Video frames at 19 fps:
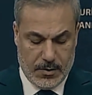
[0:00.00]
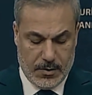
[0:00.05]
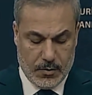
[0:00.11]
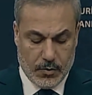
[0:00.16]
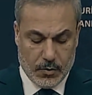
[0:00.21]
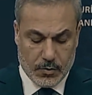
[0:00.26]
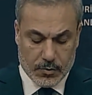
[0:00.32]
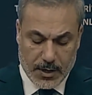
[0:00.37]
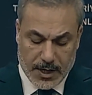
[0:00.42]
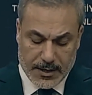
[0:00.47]

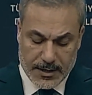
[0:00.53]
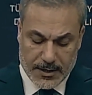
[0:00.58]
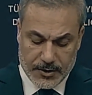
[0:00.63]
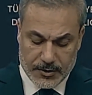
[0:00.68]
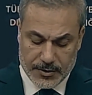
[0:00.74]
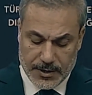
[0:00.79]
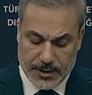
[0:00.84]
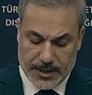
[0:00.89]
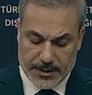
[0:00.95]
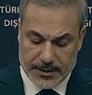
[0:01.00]
Ukrayna
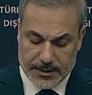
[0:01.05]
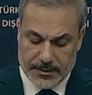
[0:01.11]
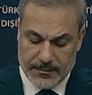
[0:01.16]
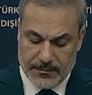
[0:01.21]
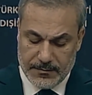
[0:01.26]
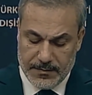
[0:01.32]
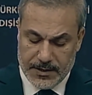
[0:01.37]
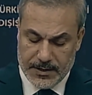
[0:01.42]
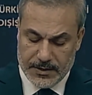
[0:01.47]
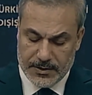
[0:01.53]
için ayrı,
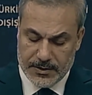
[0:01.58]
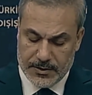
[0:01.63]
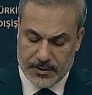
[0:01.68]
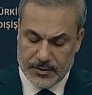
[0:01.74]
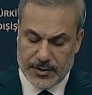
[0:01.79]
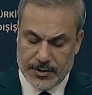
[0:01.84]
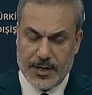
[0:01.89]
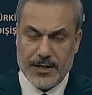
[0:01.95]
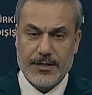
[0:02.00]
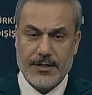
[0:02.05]
Filistin
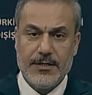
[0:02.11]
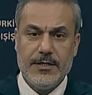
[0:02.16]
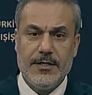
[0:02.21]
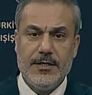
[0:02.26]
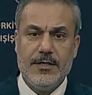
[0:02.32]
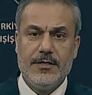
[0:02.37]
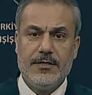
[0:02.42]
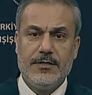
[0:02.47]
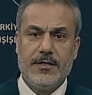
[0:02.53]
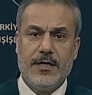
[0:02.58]
için ayrı
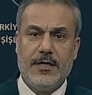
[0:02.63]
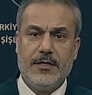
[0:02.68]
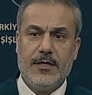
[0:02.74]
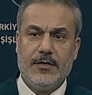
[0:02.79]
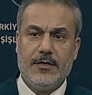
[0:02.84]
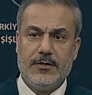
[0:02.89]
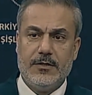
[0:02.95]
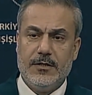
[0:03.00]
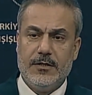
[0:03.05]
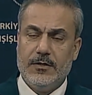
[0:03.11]

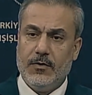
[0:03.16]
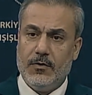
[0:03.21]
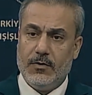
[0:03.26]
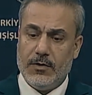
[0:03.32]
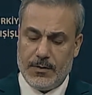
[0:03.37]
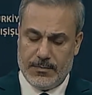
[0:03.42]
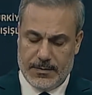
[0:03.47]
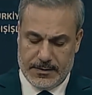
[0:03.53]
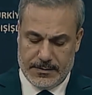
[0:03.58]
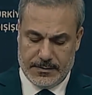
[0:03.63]
standart
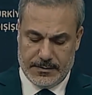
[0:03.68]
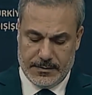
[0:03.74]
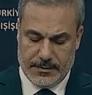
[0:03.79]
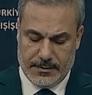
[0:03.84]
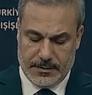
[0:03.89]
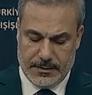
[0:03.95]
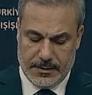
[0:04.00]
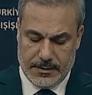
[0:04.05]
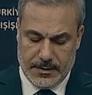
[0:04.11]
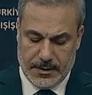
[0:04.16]
olamaz.
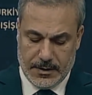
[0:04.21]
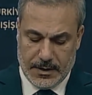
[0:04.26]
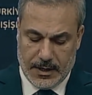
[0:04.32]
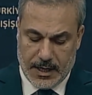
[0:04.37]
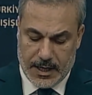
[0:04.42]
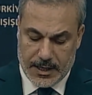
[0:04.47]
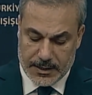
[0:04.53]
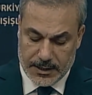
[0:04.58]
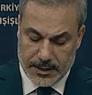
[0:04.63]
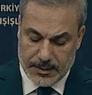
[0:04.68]

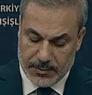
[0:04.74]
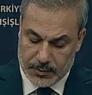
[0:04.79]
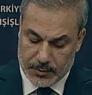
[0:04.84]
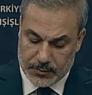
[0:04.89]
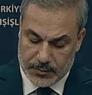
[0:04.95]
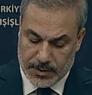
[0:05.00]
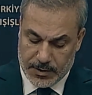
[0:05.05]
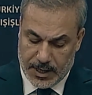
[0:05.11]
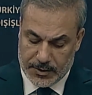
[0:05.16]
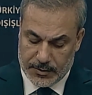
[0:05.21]
Adil bir
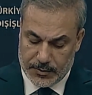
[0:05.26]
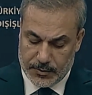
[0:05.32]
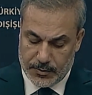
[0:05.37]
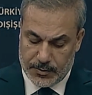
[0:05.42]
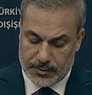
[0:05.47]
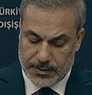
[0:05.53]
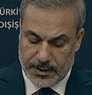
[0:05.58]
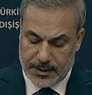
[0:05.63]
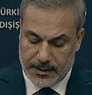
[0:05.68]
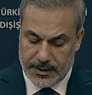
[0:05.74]
dünya
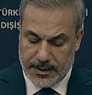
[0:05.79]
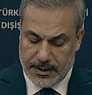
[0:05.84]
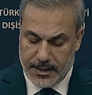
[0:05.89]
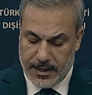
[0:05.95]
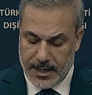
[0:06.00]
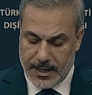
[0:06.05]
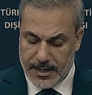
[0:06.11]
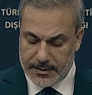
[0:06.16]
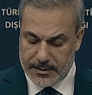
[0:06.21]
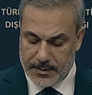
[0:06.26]
istiyorsak
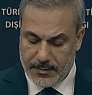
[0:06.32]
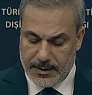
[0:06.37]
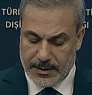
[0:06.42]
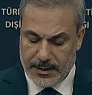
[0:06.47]
her zaman